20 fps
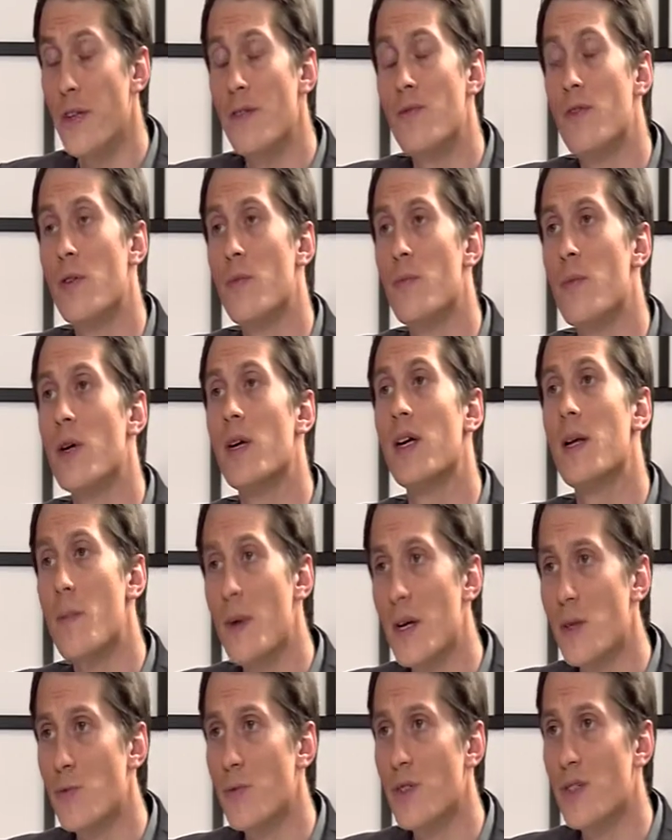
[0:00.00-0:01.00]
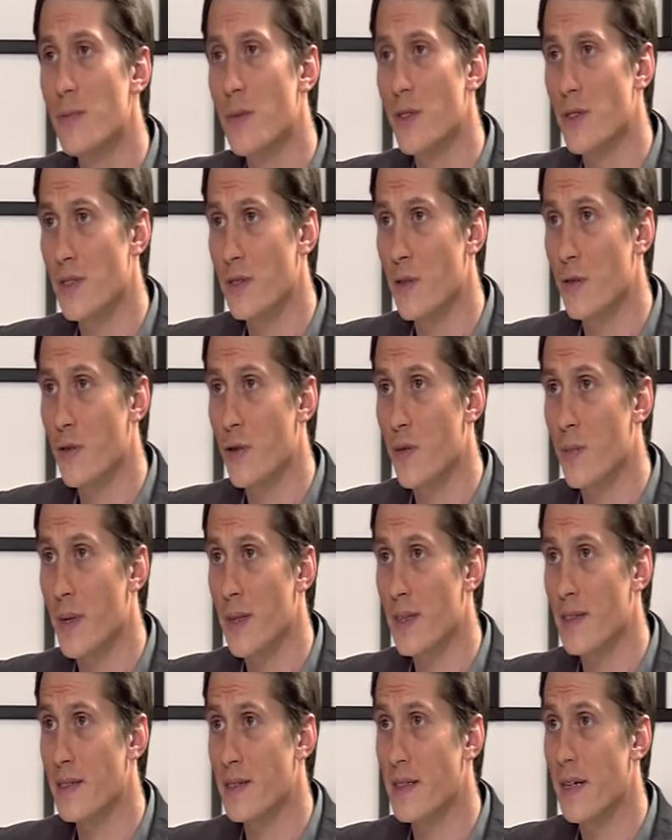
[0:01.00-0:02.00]
développement et l'épanouissement des
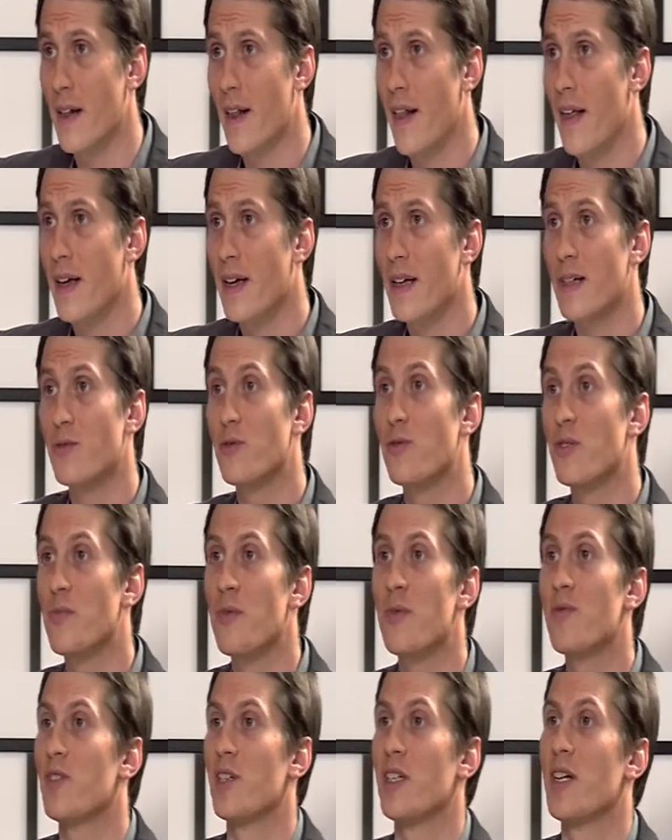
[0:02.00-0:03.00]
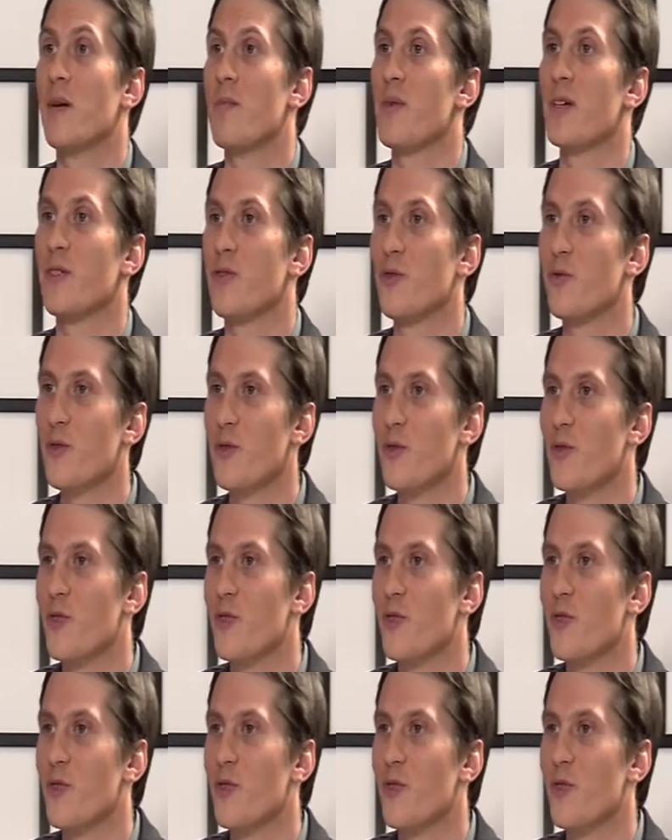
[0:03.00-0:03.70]
entreprises. Excusez-moi, mais j'ai l'impression que